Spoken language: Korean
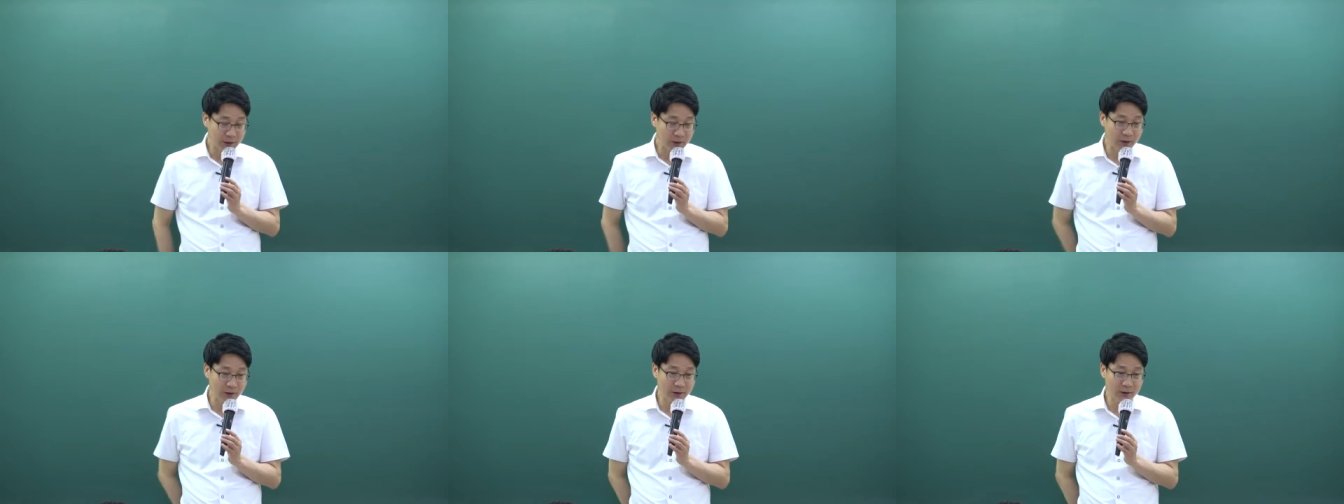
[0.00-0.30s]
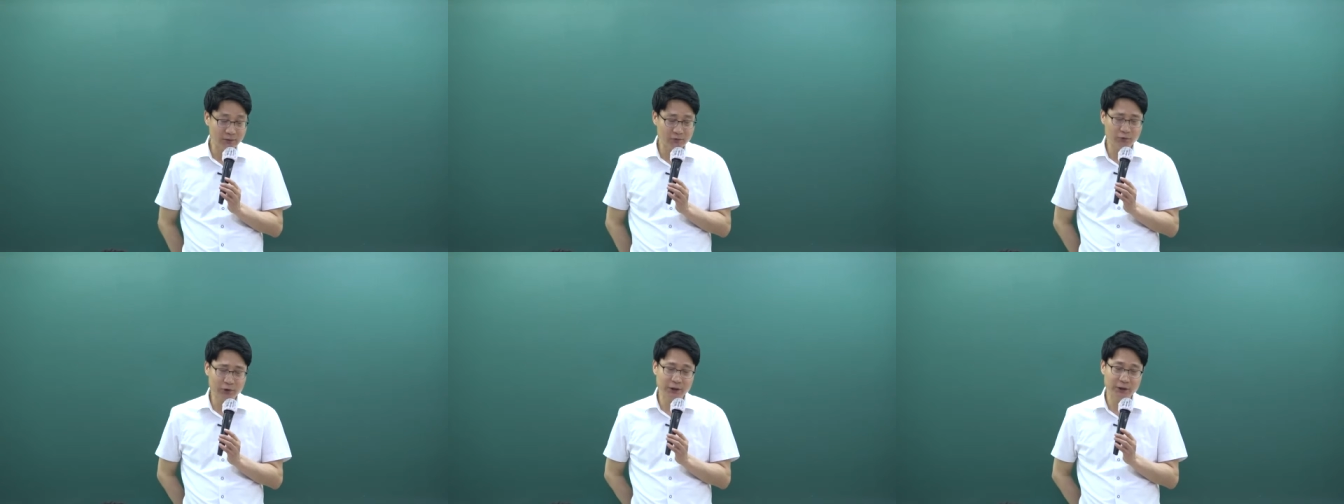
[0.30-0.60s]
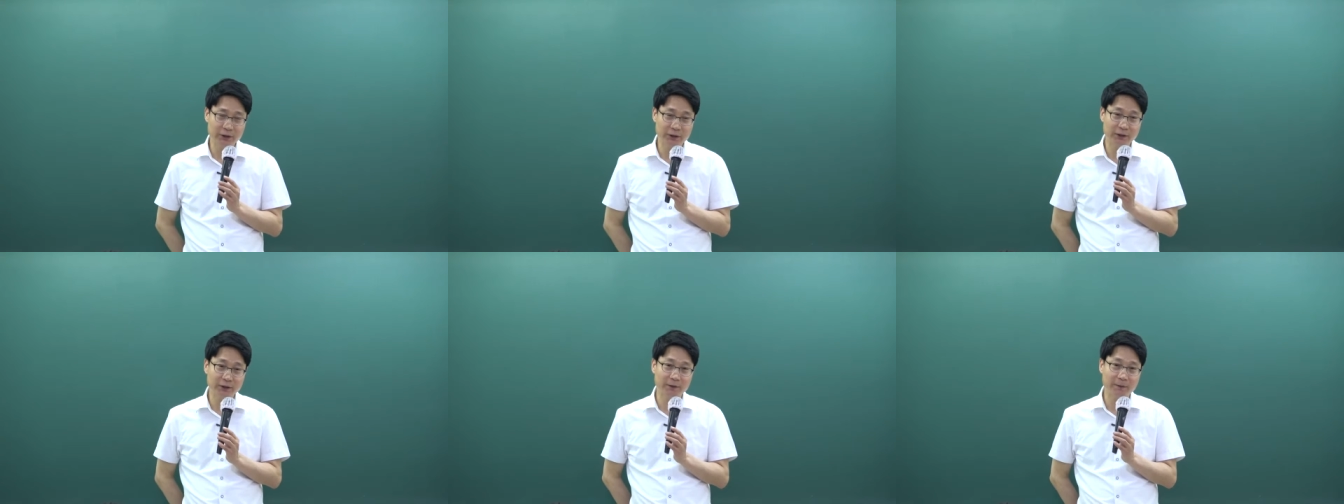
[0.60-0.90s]
예, 우리
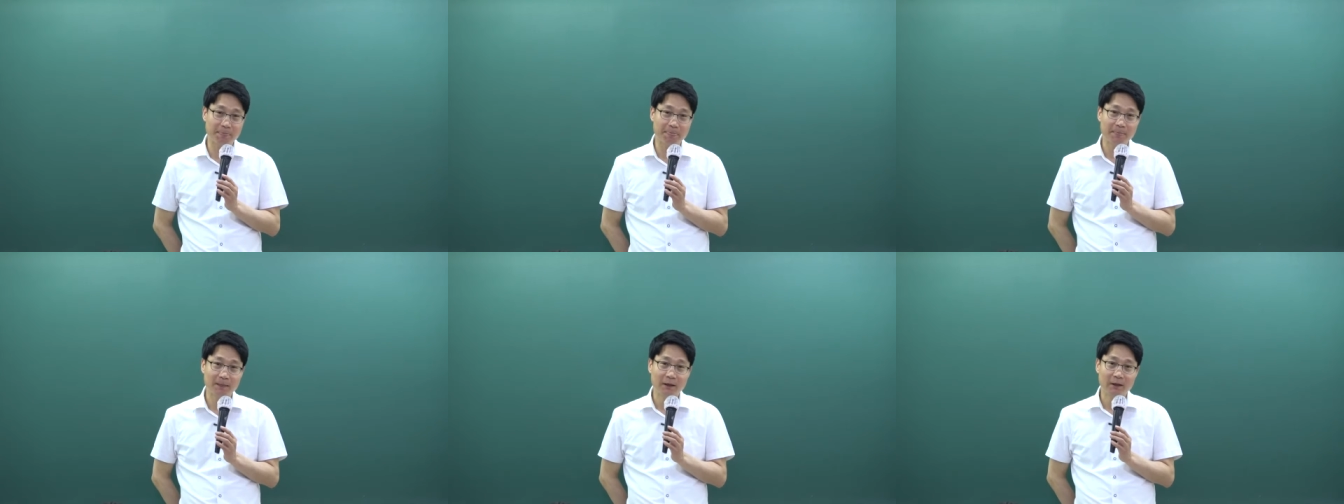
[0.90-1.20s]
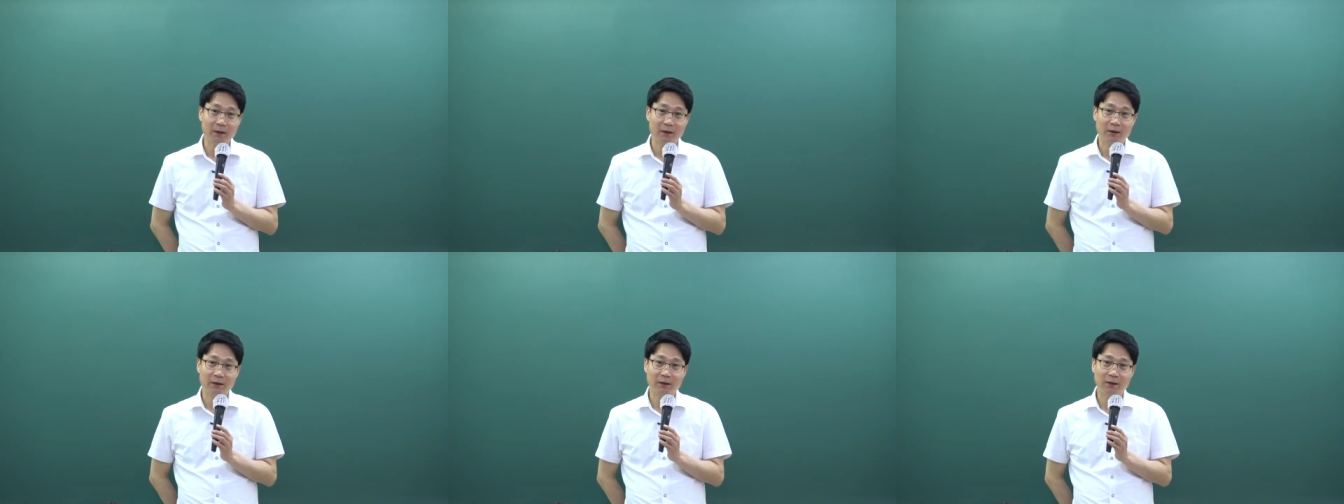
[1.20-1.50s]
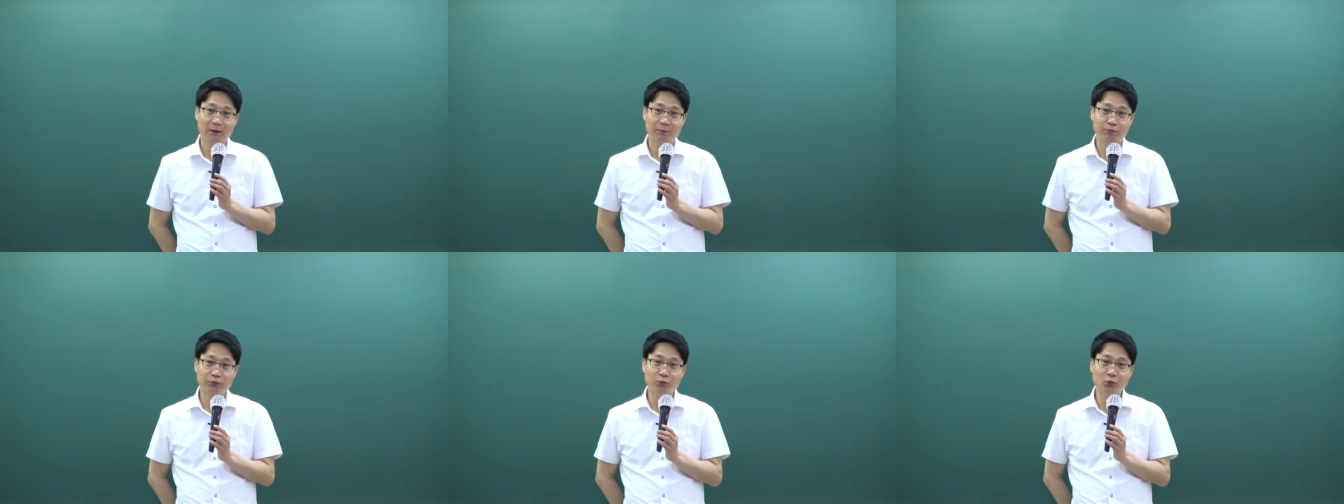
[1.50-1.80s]

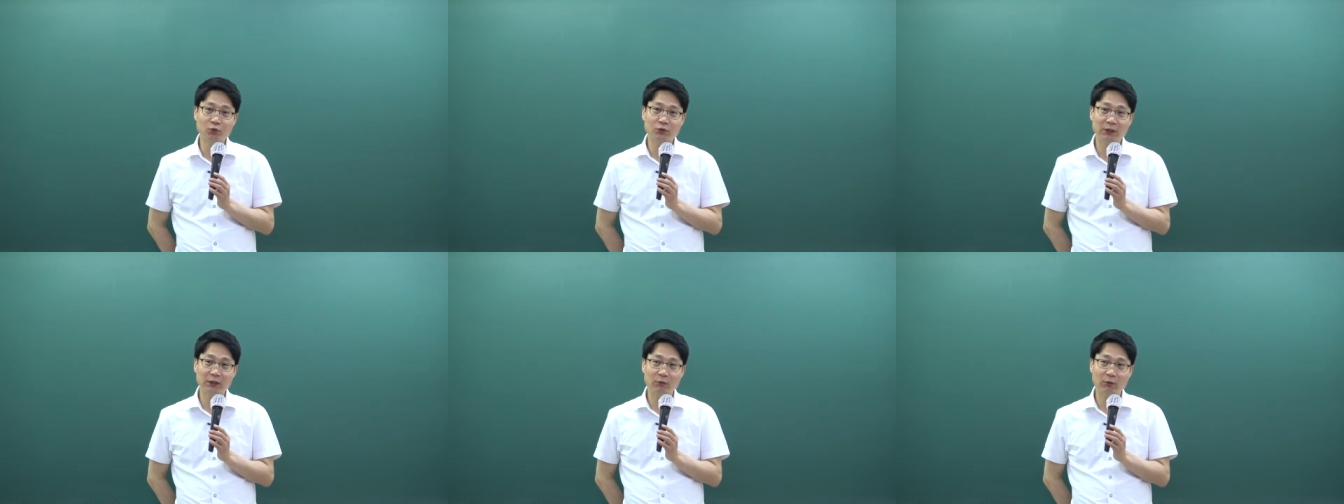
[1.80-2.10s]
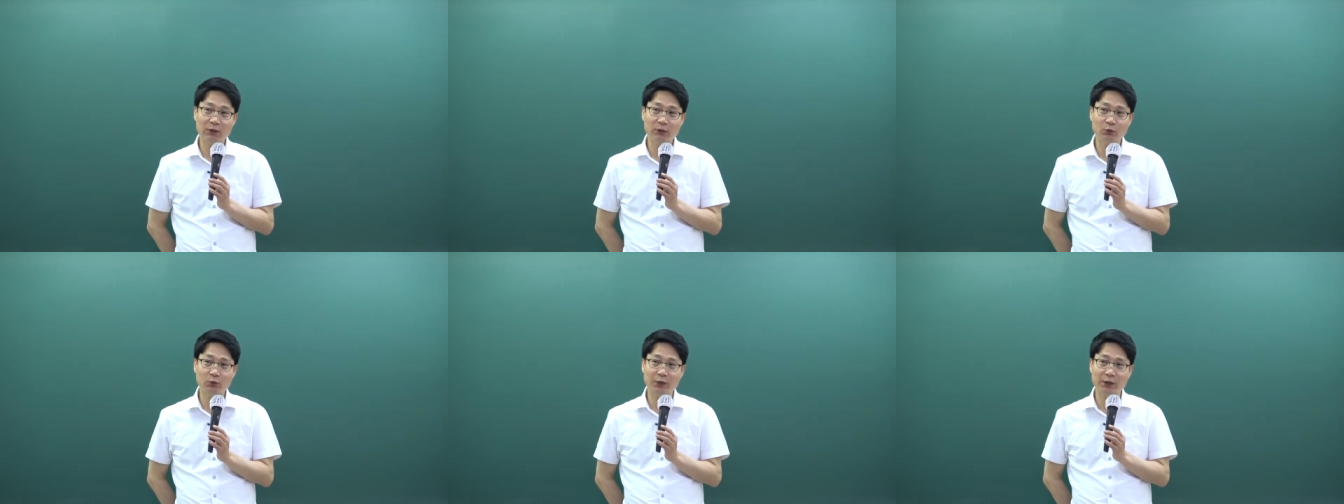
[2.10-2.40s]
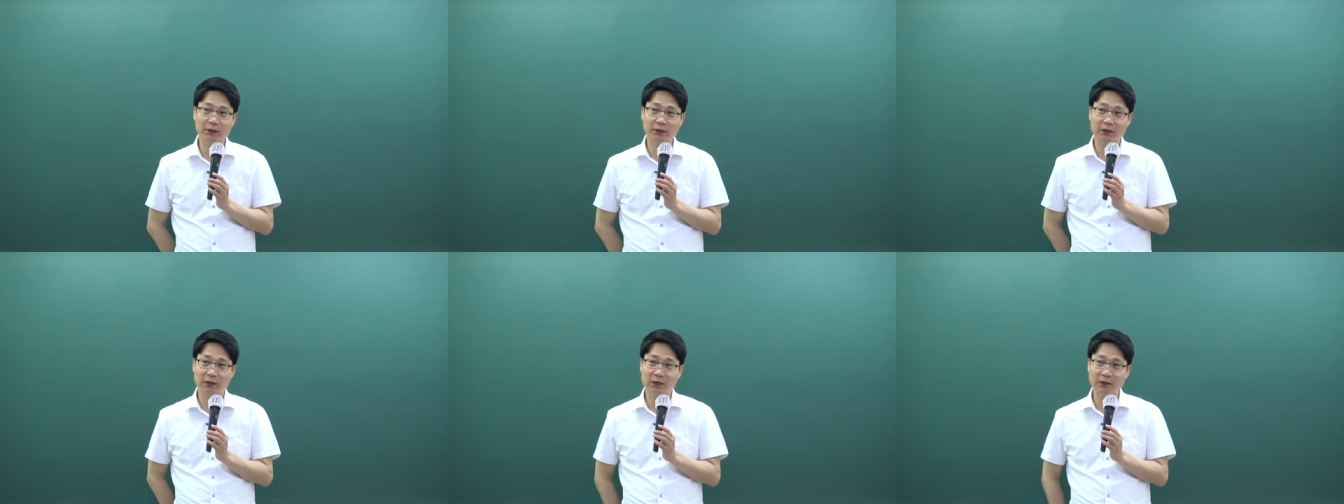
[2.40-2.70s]
예, 부동산
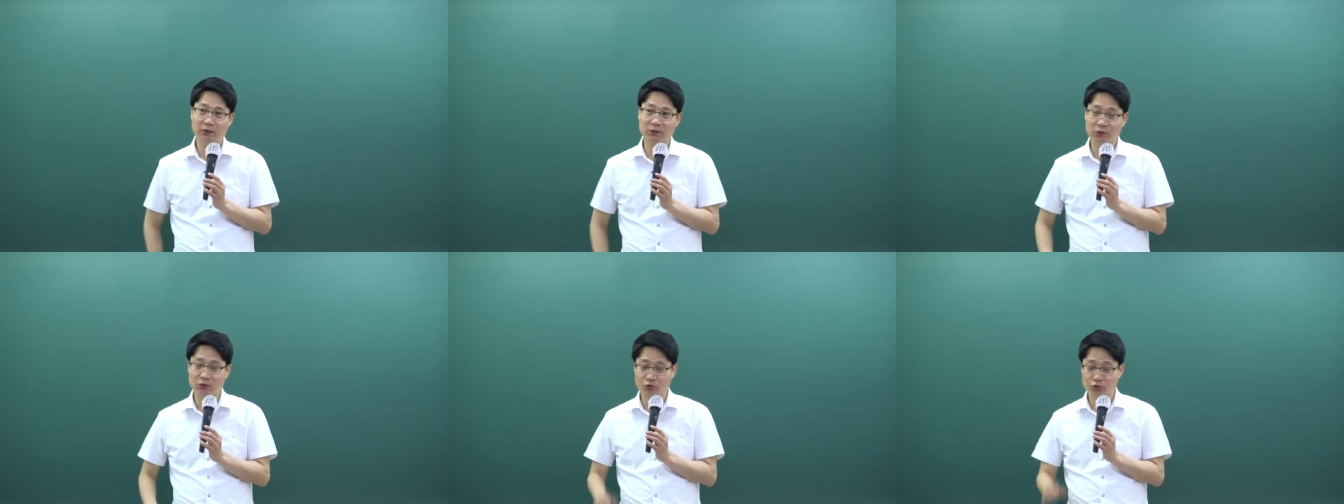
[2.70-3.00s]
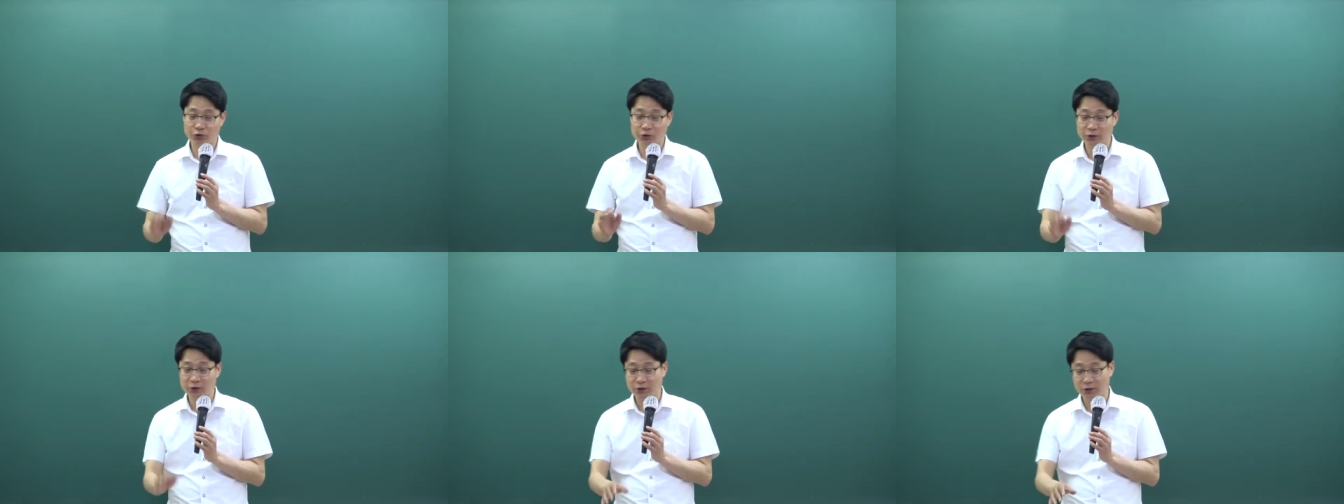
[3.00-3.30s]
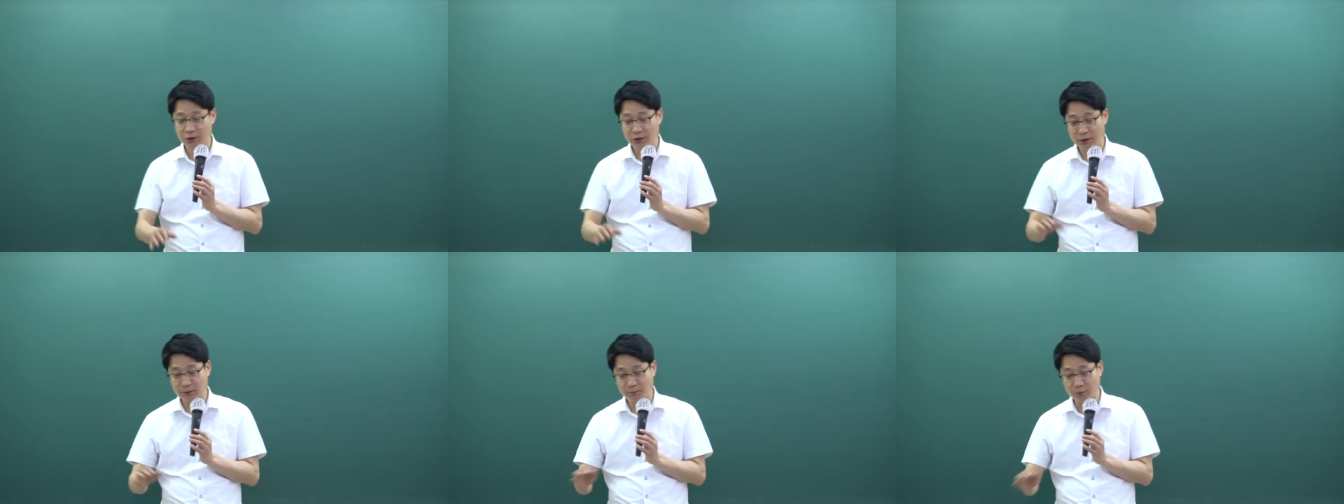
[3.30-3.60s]
활동에 따라서 취득시,